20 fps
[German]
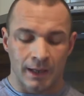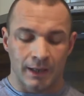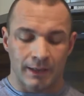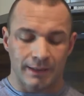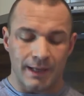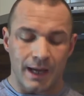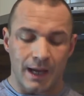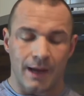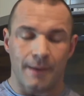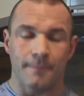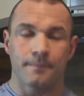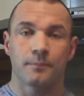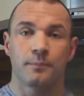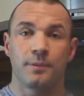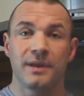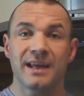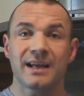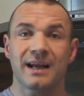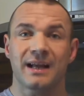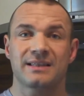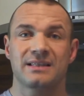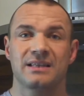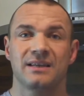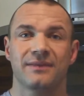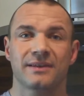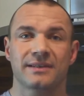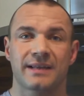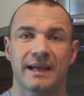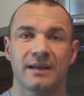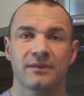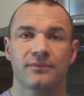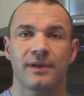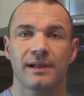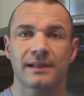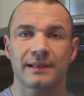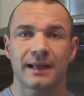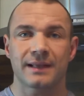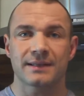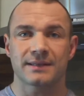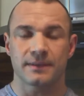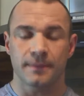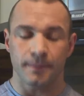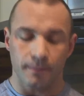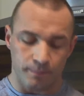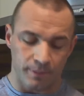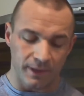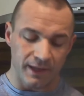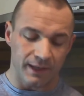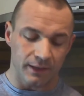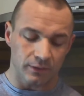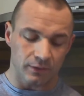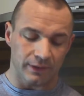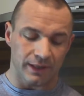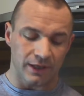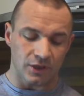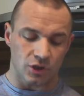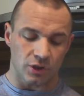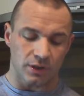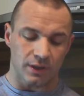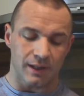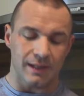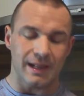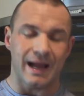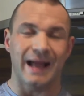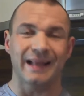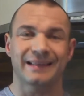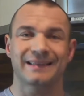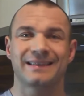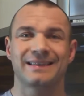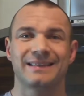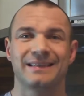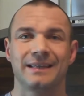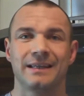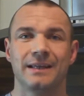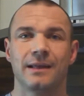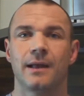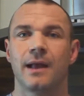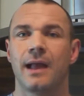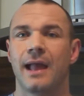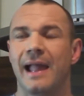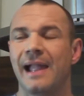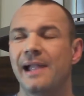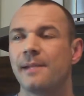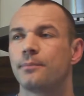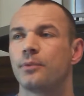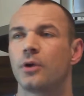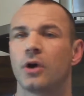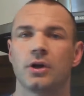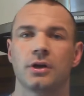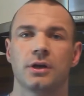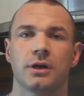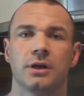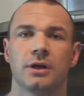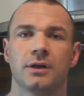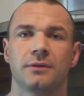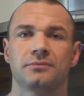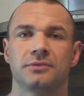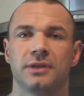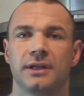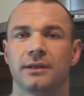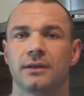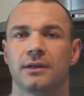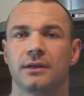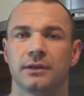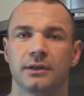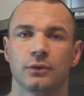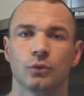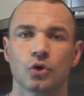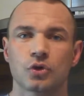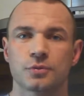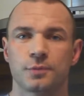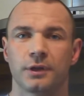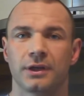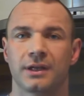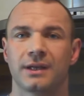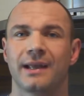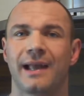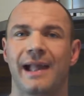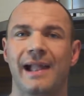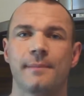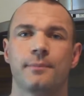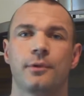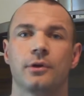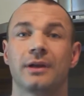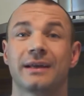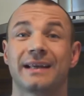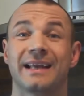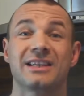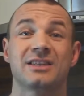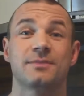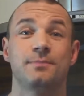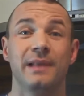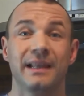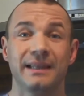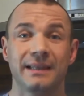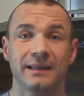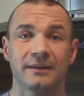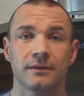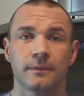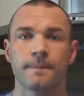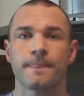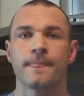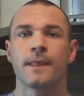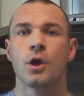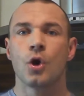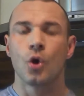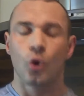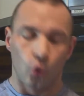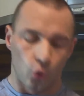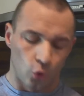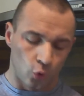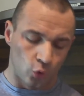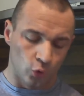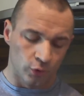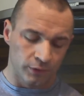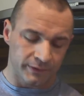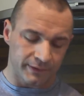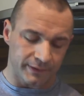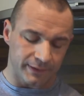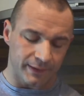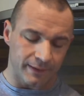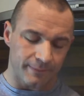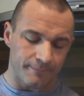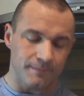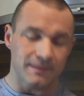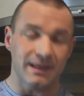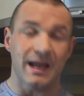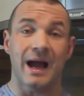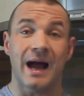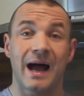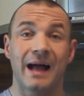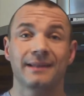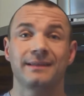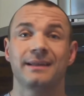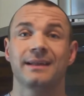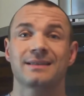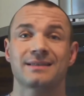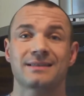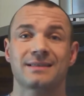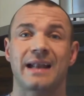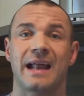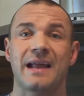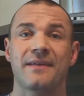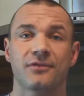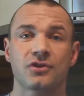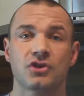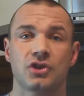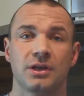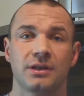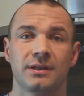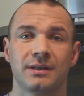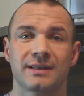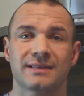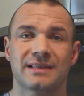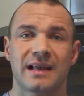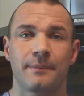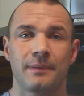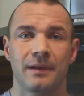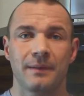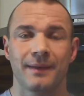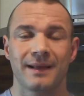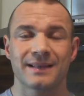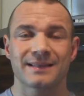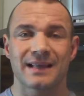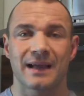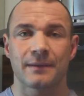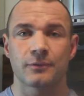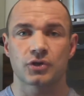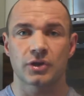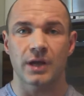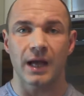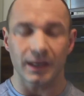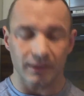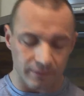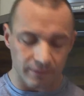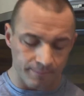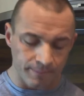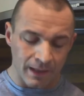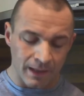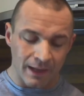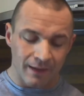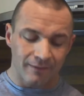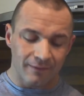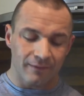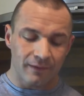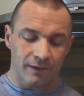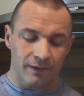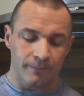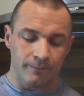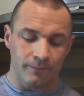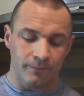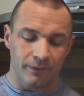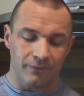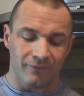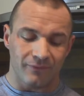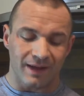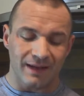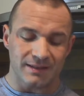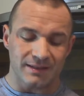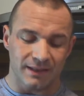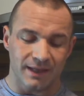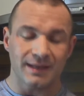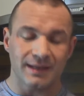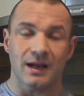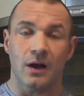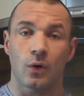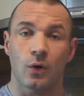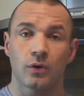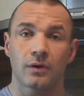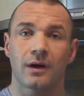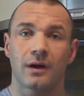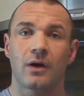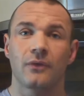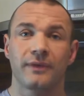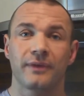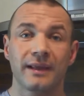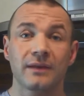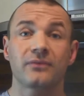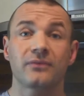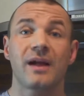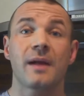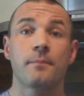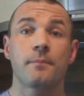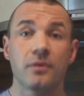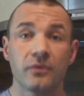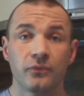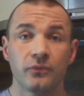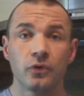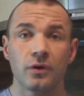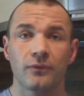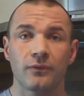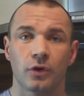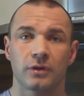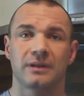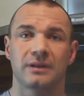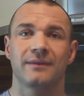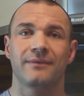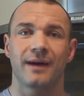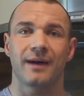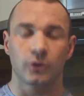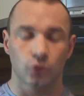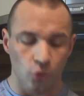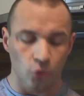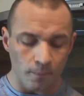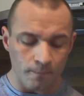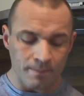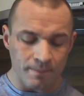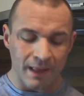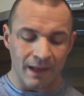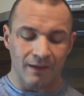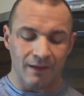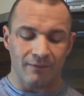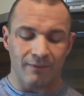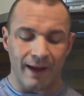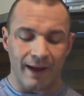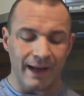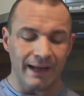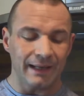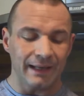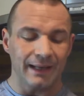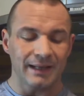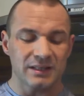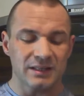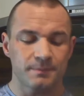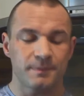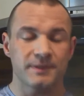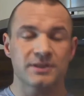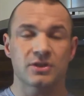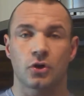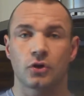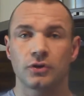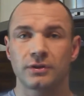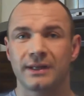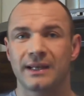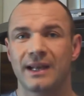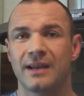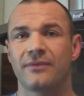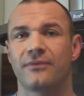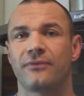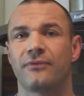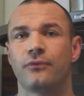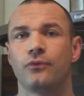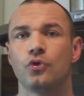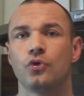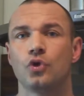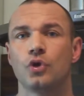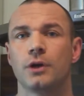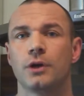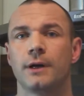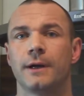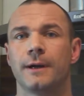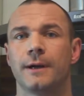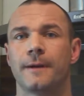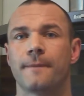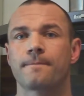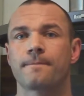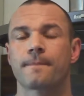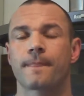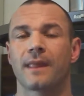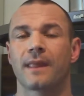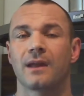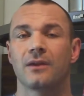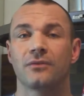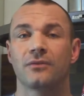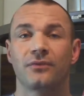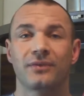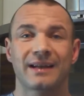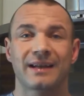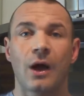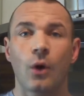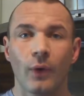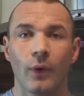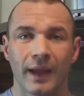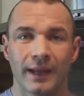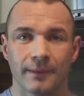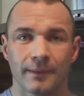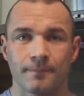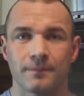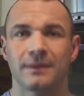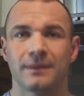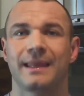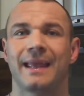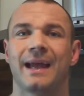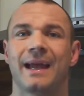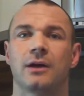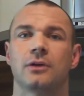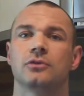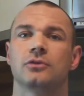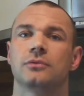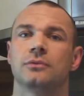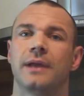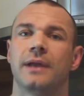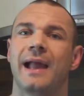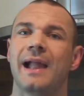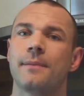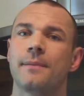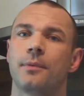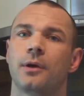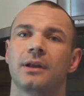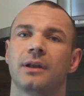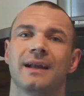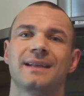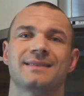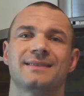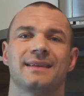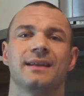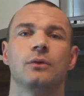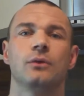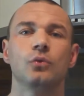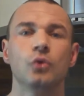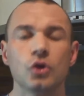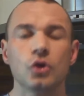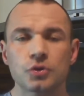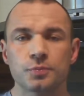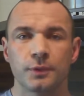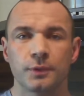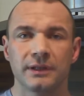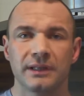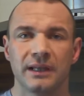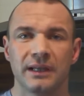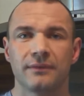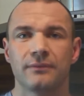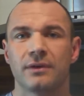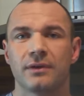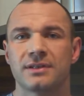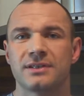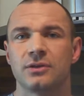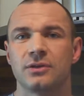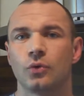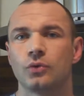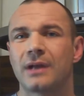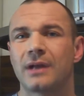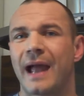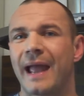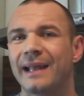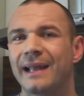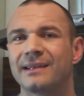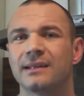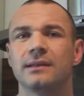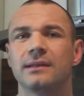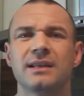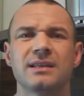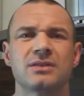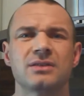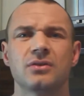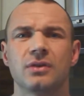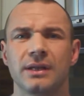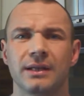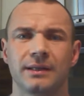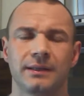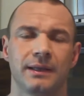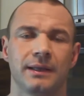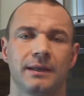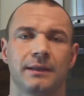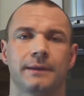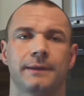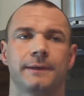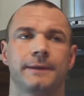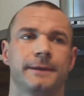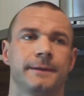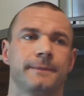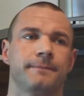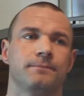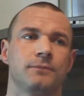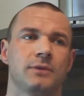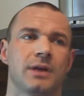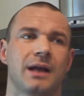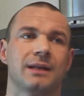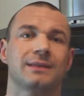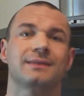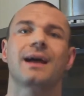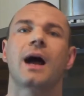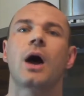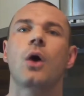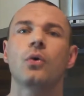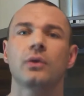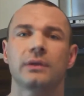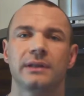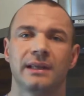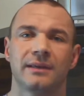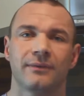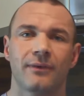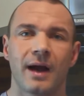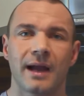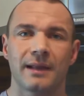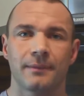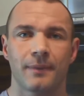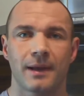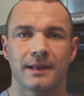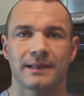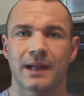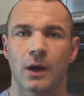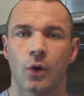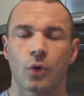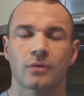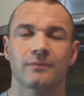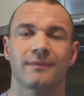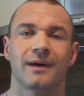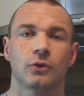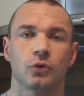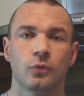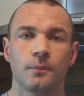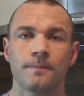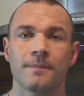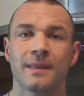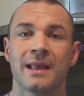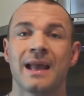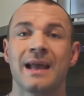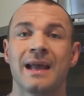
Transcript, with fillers: Ja, Peak hat sich was einfallen lassen. Peak International hat die Hellburner, den, den ursprünglichen Hellburner gesplittet und ähm, ja, hat jetzt drei verschiedene Supplements am Start, ähm, was ich auch auf jeden Fall befürworte. Warum? Weil insbesondere für Frauen der Helper in seiner ursprünglichen Version eigentlich nicht so richtig ähm, ja, tauglich war in meinen Augen. Warum?